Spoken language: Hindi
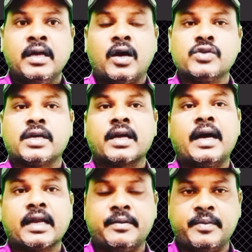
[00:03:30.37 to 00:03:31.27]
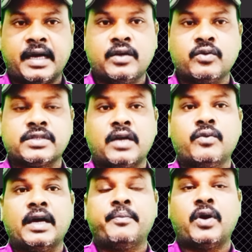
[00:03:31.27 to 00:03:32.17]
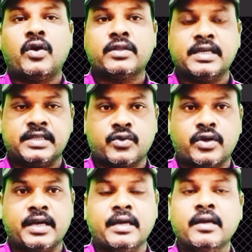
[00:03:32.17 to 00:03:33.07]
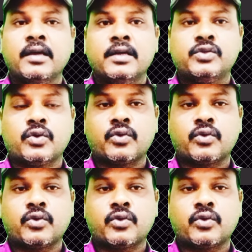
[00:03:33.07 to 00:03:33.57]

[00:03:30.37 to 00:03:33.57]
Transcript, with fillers: और सरकार का भी भारी नुकसान हुआ है बहुत ऐसे रोड हैं जो